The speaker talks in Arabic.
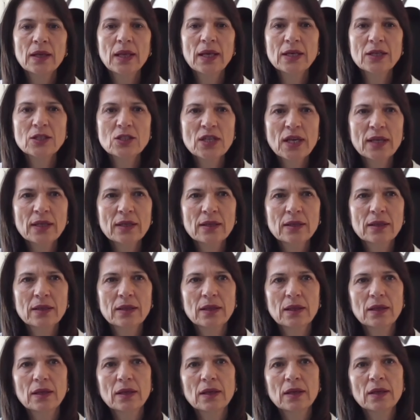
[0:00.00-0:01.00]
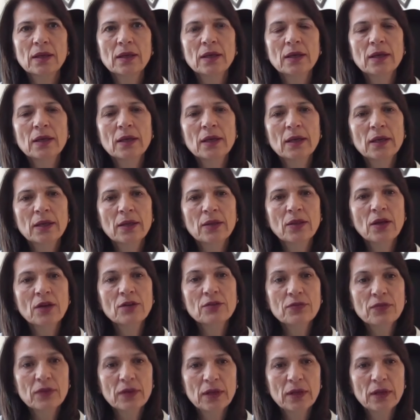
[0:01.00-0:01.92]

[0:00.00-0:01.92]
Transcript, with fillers: لا شك ظرف